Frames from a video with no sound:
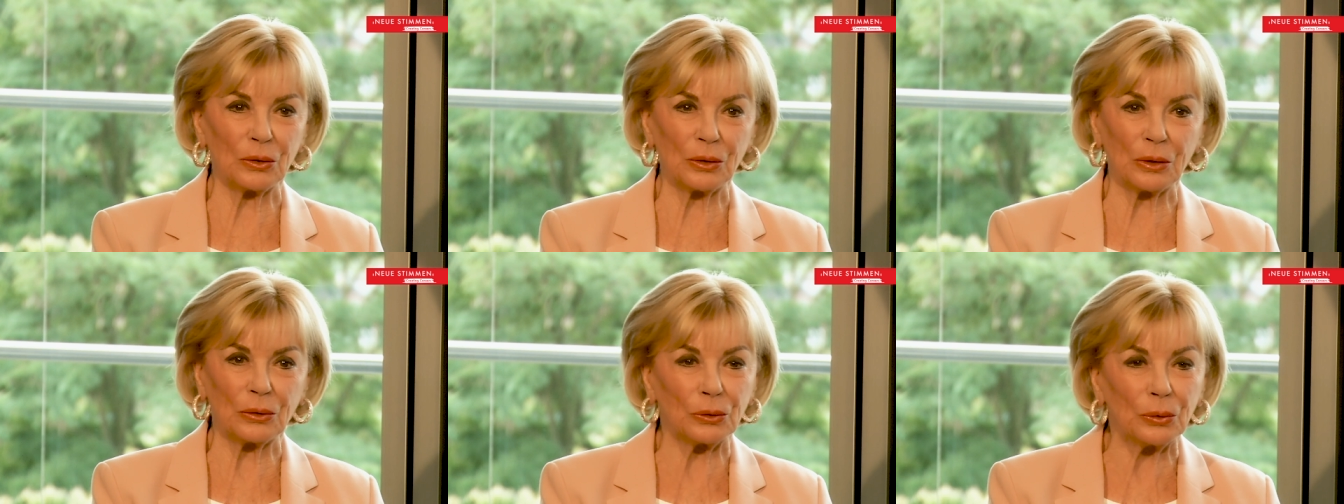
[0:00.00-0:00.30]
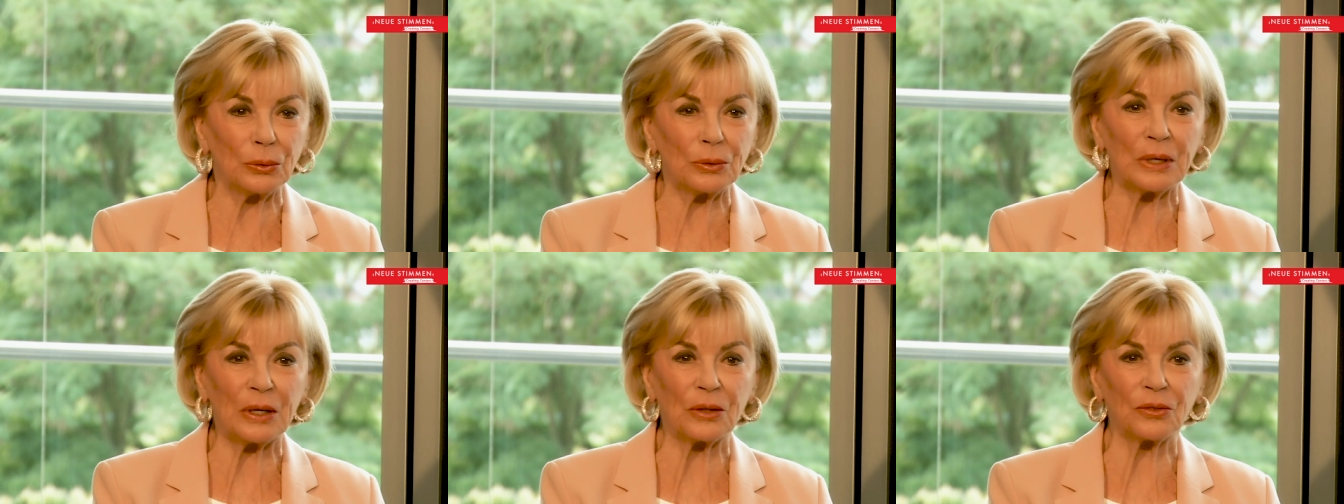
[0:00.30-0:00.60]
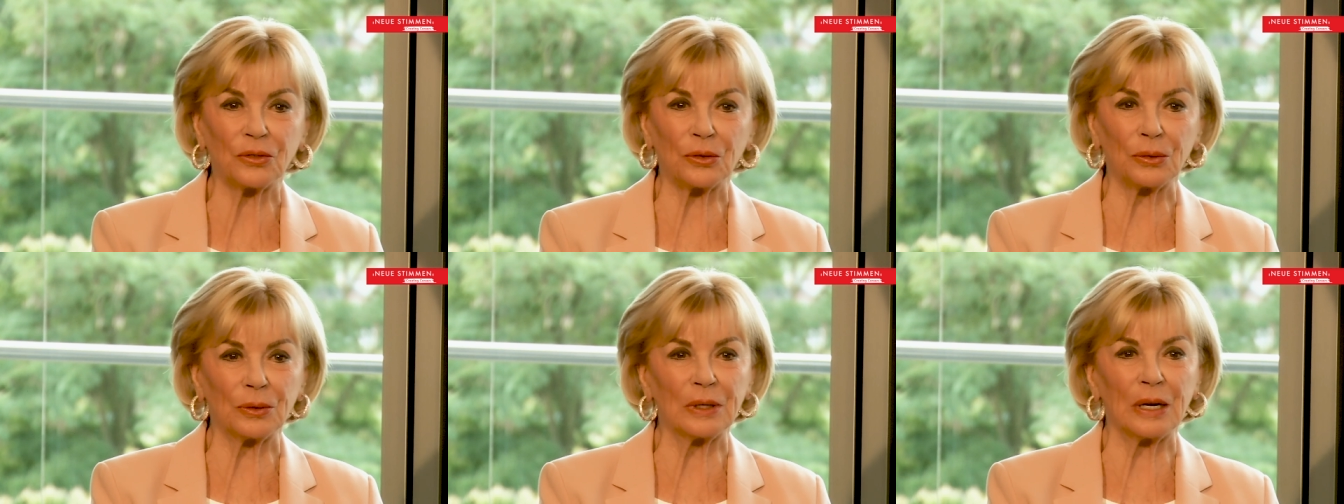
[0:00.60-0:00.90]

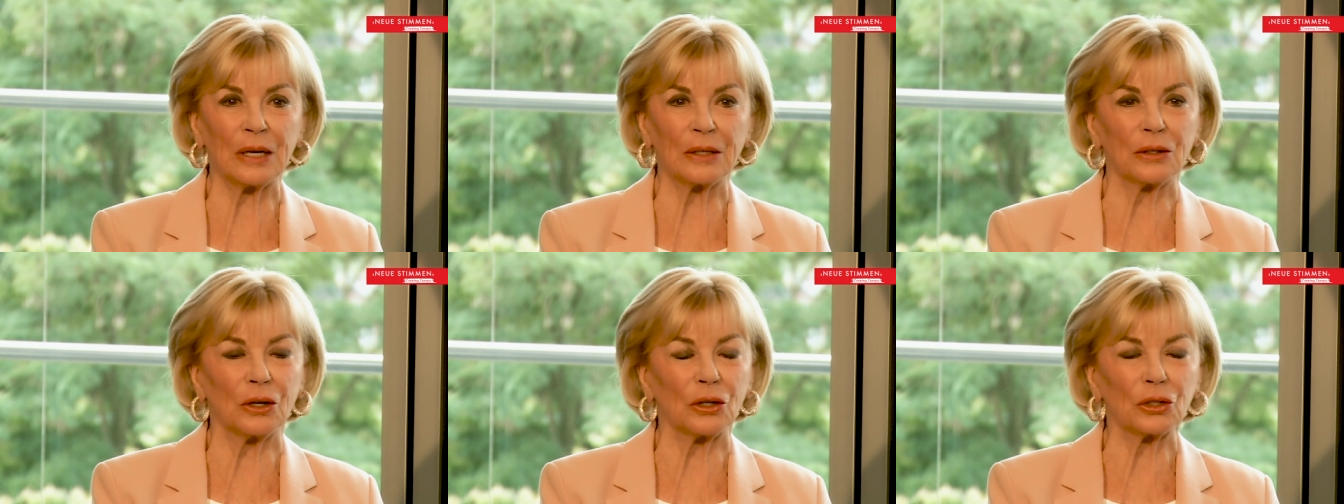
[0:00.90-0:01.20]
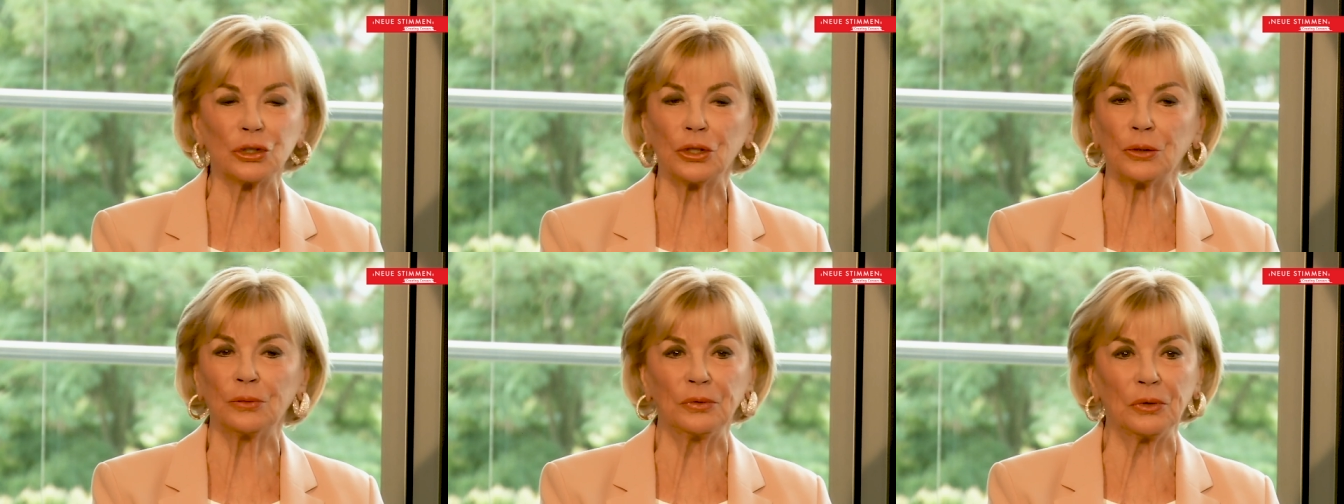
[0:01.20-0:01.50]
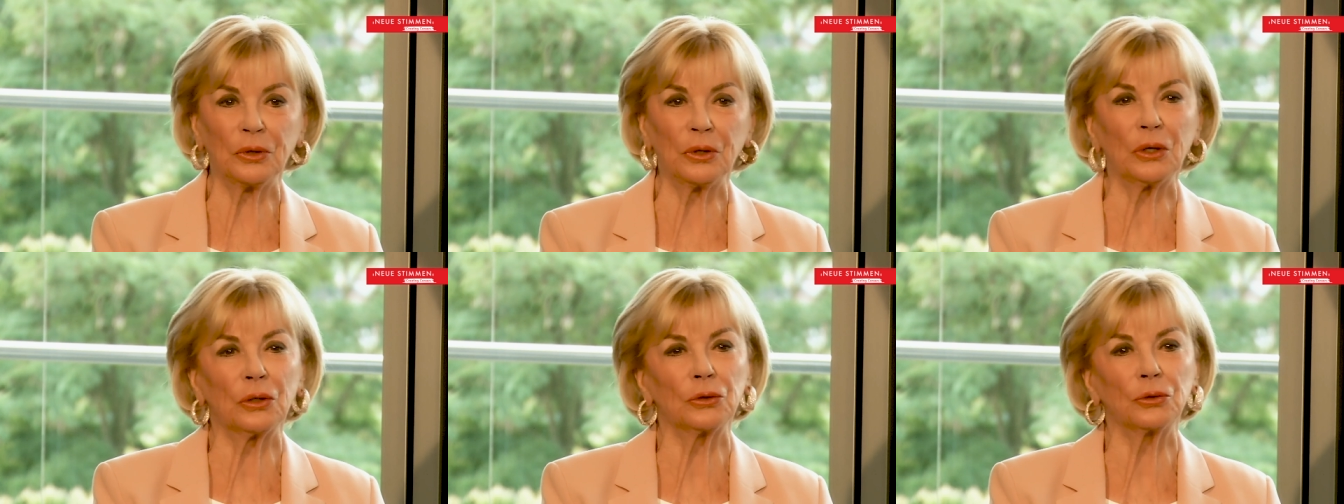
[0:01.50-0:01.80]
Corona, sondern auch schon
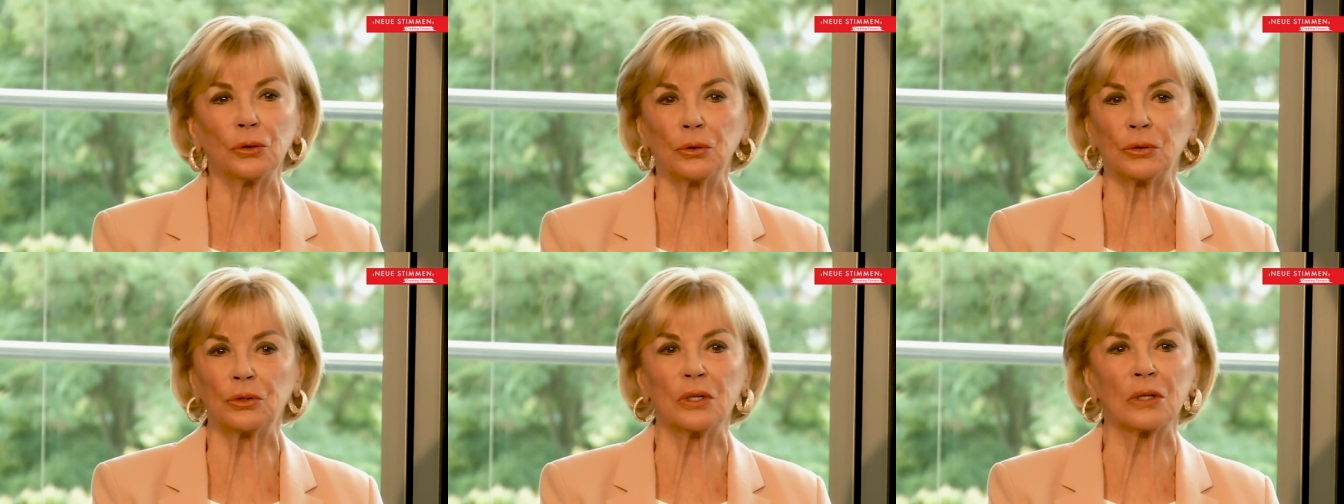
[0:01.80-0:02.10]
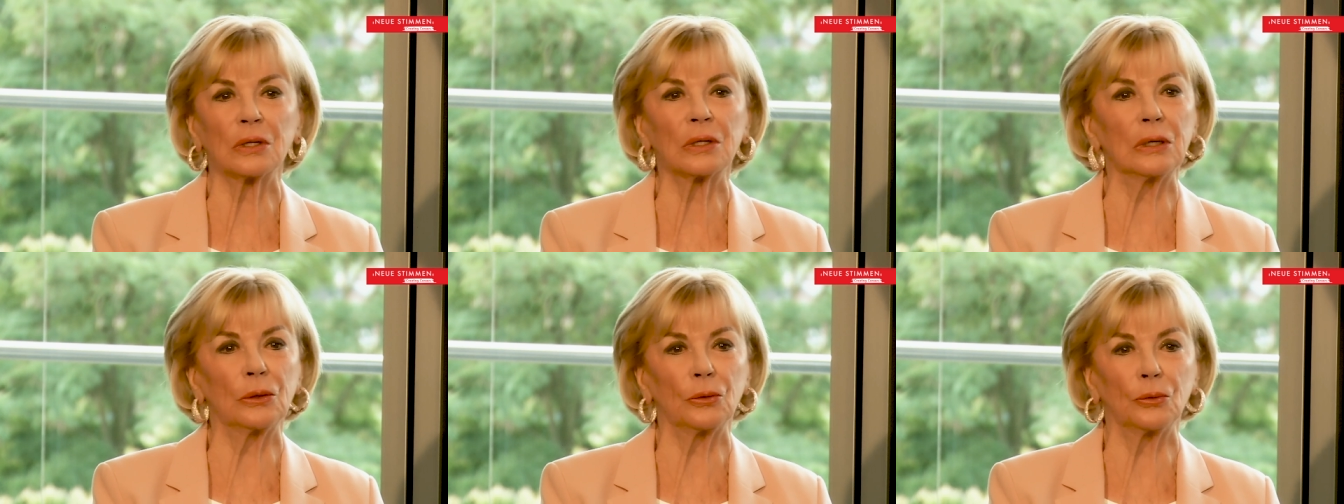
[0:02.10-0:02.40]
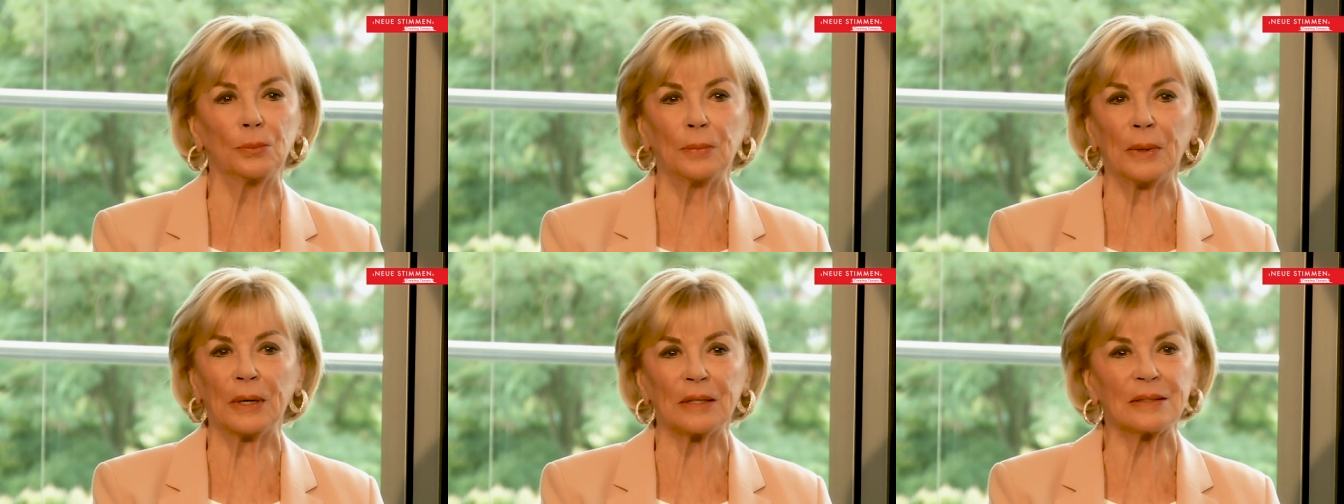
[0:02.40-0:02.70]
vorher durch die
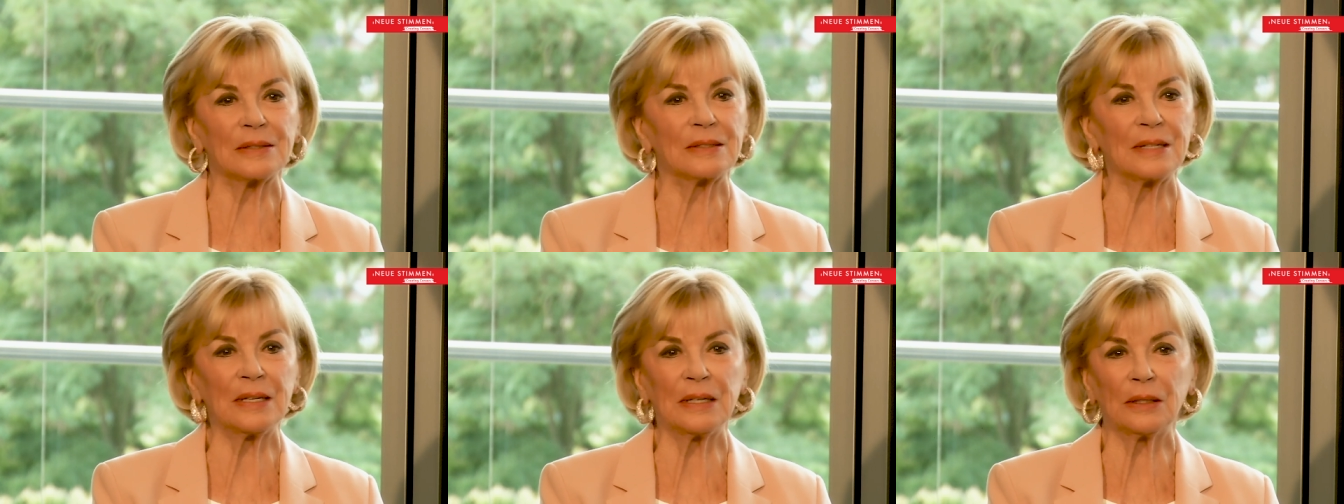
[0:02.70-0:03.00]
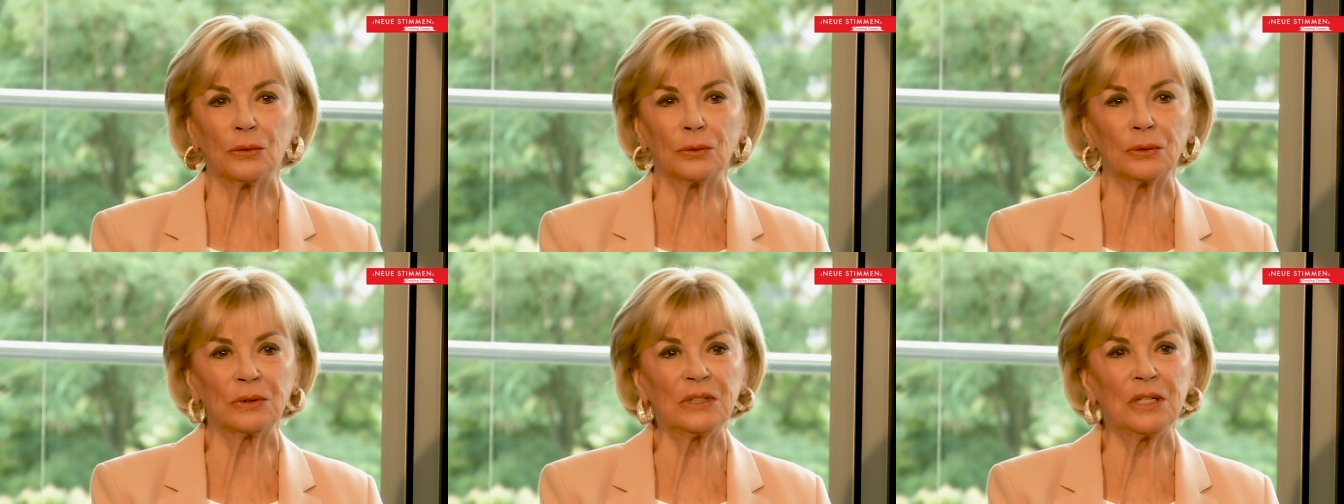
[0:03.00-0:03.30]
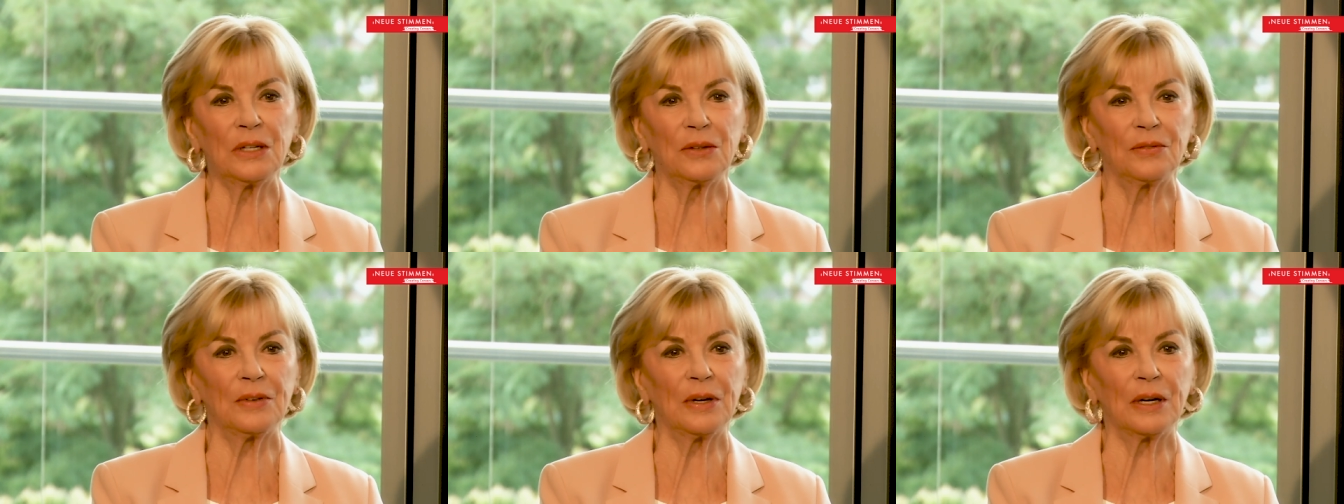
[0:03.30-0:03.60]
Globalisierung,
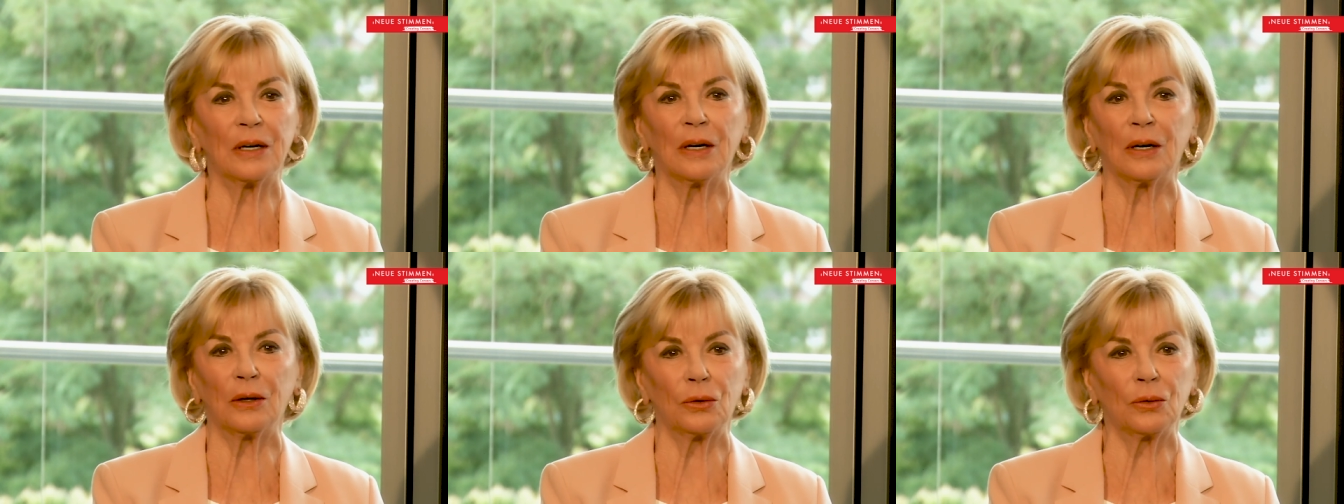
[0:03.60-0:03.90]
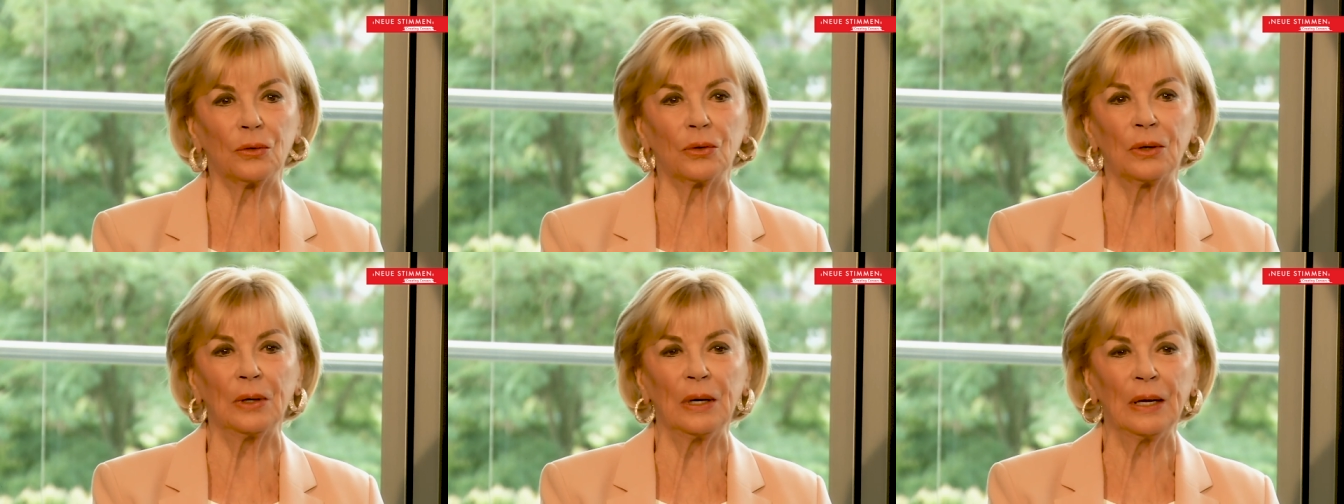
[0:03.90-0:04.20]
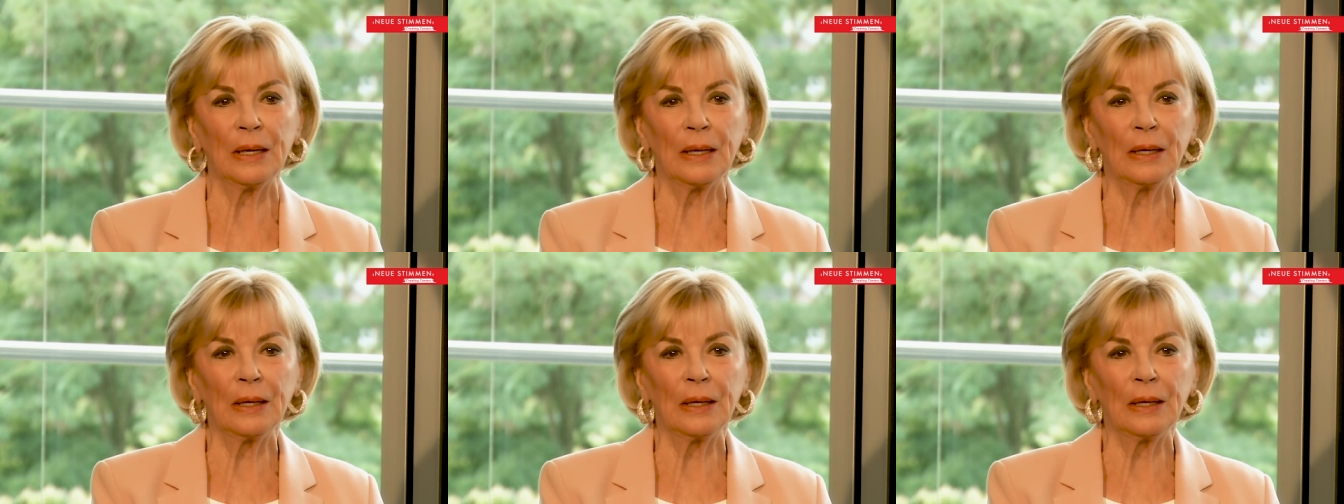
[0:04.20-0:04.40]
die wir auch